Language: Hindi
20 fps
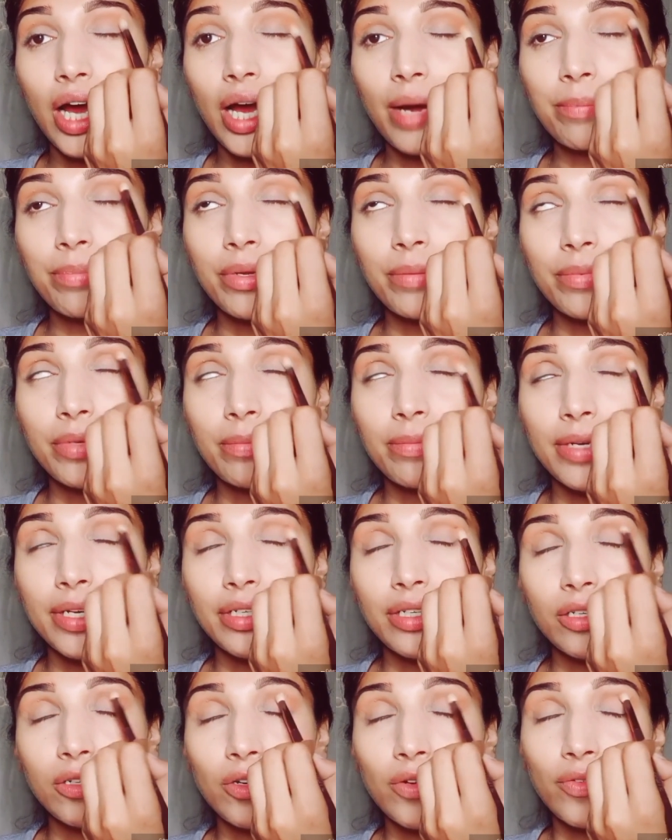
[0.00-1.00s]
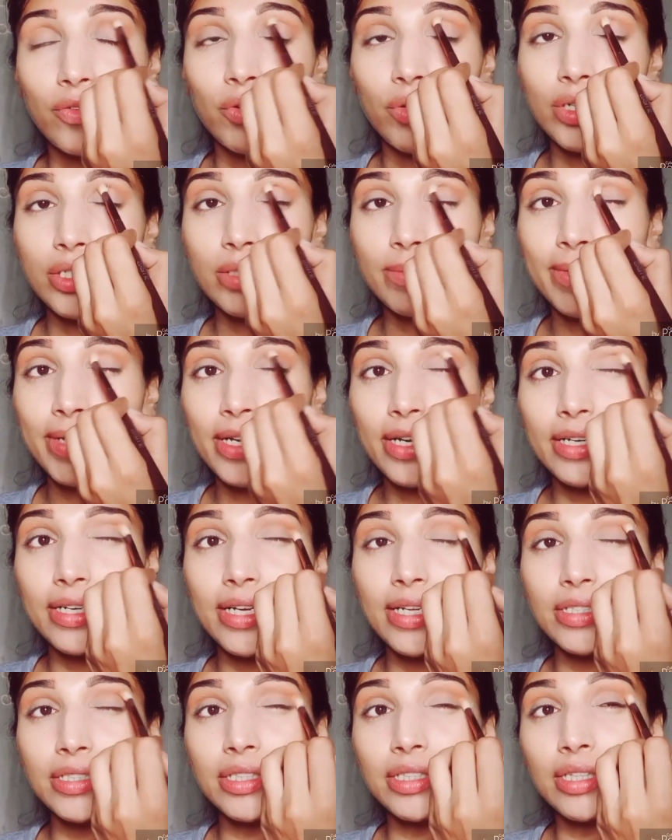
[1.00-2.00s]
आपने अपनी ब्लेंडिंग को फोकस पे
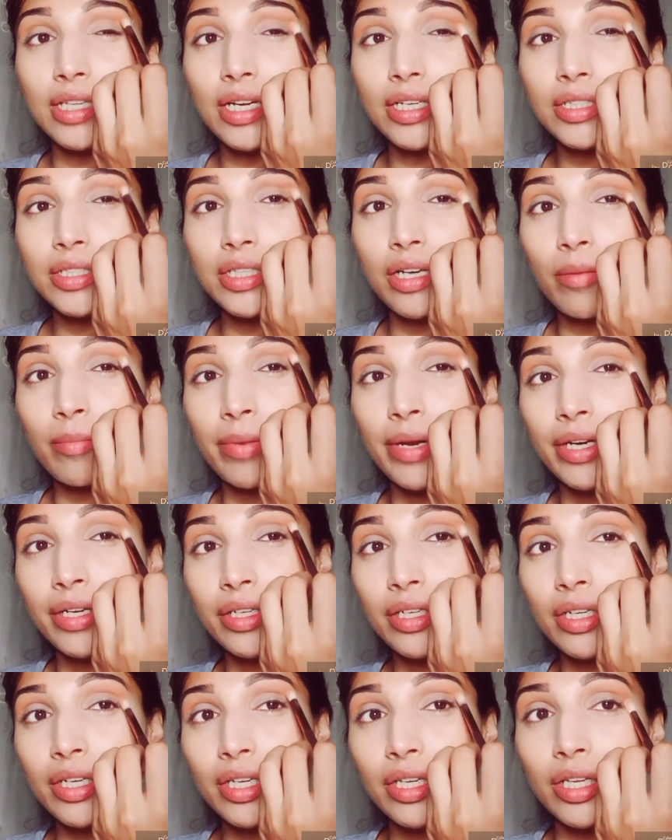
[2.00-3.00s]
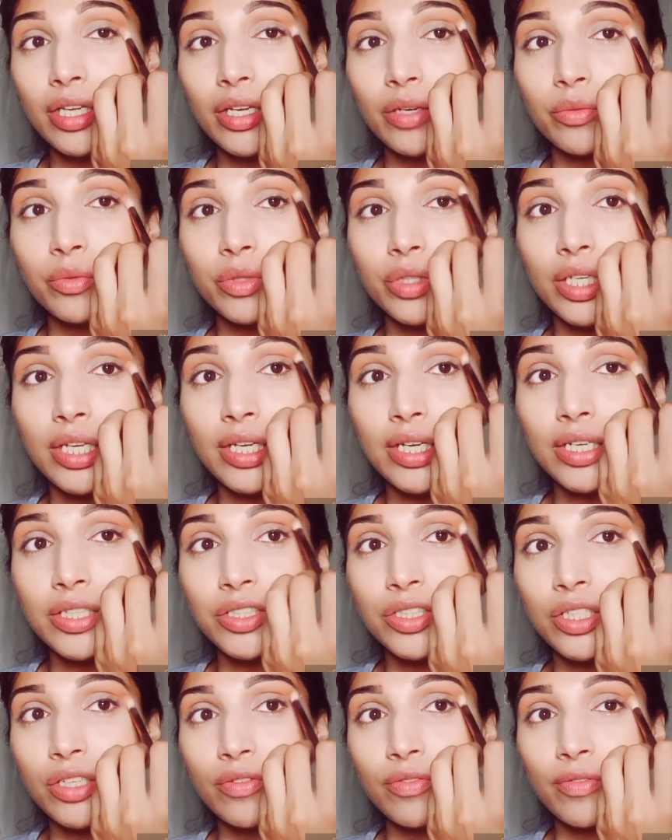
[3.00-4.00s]
रखना है जितना अच्छा आप ब्लेंड करेंगे उतनी
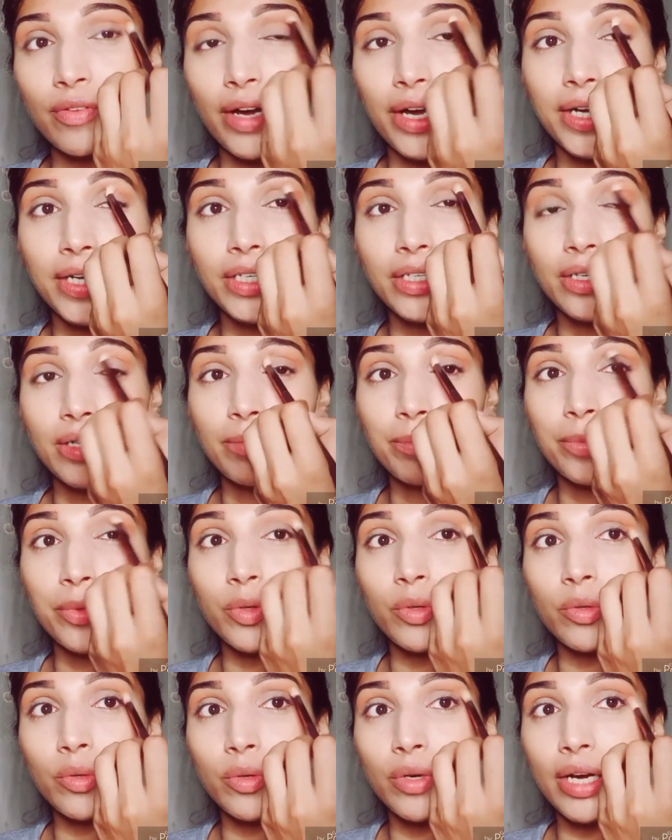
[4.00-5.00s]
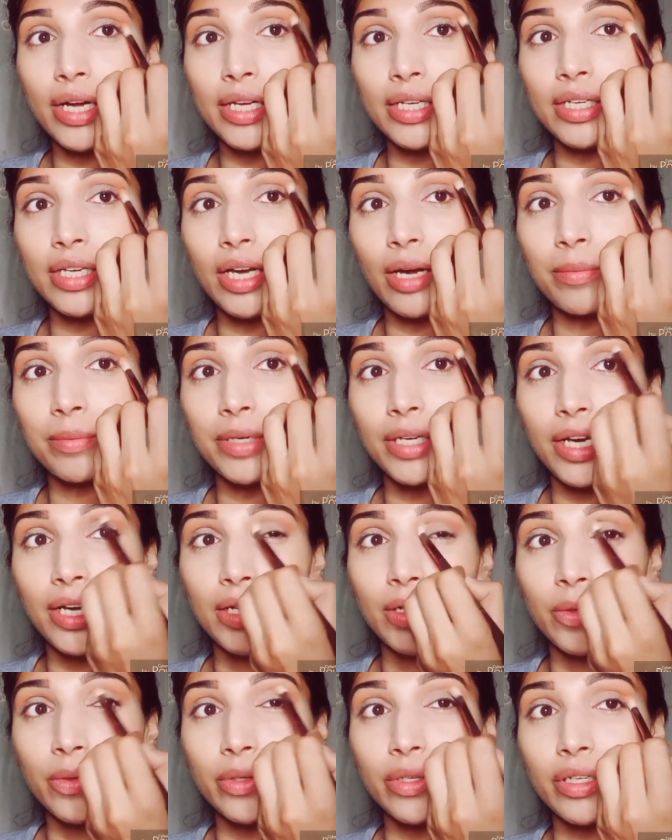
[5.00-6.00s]
अच्छी फाइन प्रो लुक आएगी आपकी
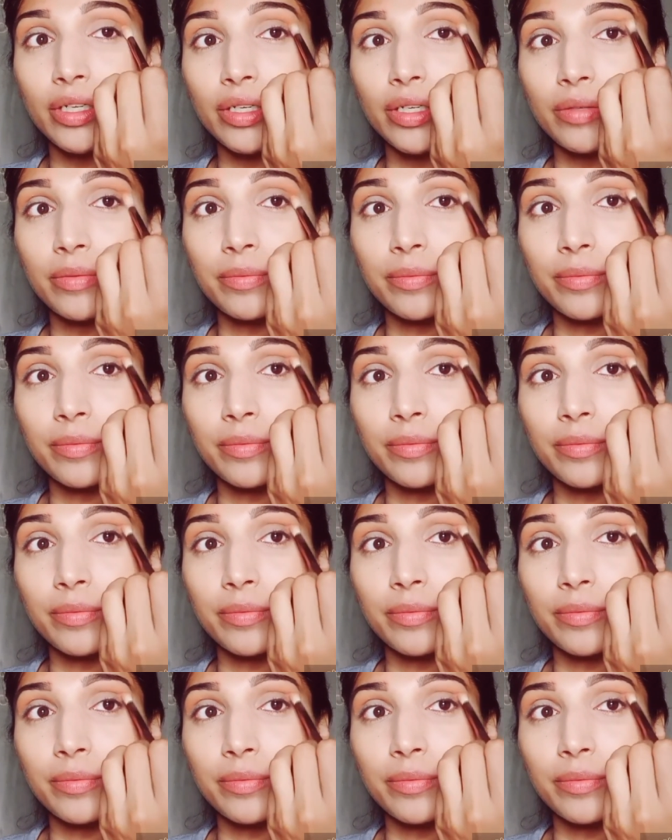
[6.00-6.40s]
आई लुक की